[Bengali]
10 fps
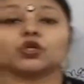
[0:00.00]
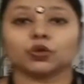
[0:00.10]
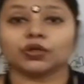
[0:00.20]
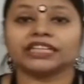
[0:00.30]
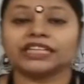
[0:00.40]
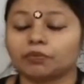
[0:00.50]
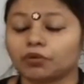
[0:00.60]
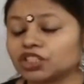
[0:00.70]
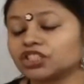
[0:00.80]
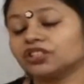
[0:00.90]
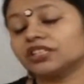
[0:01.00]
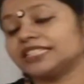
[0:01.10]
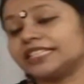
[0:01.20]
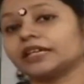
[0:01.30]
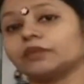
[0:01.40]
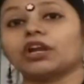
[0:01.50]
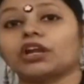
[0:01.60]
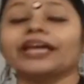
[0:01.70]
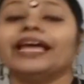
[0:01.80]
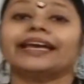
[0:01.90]
ডি দিয়ে প্রকাশ করি যেটাকে বলা হয়
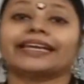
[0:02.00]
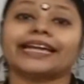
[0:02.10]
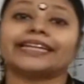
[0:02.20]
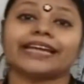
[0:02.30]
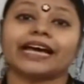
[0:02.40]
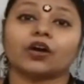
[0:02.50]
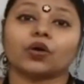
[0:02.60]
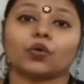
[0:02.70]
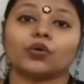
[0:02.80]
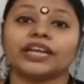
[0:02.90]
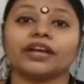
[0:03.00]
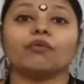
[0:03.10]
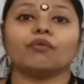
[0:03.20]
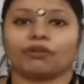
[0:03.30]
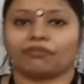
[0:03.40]
ক্যাটাক্রোটিক ওয়েভ